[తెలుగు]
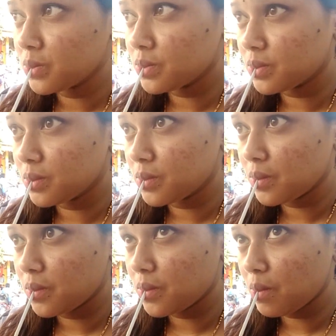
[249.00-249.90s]
వెళ్ళాను అంతే
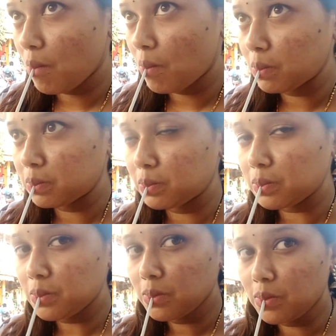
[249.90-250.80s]
తప్ప ఎక్కువ
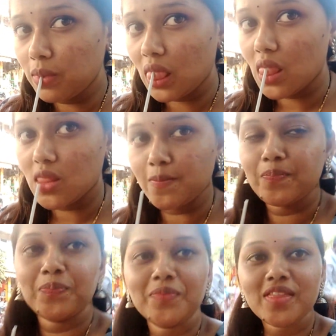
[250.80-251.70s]
తీసుకోలేదు సో అయిపోయిన
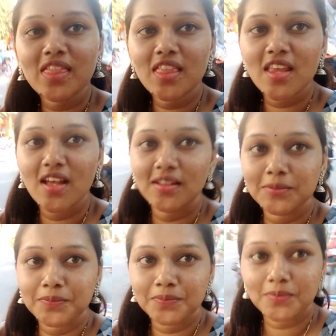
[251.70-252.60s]
తర్వాత నేను ఇక్కడ
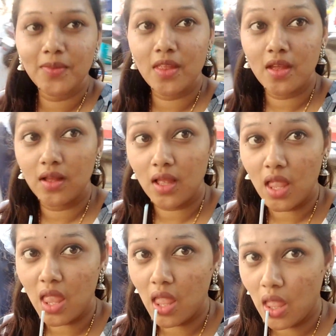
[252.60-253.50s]
జ్యూస్ తాగుతున్నాను
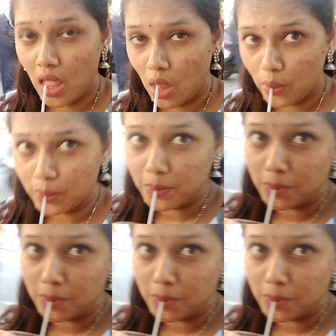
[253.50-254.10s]
కంపల్సరీగా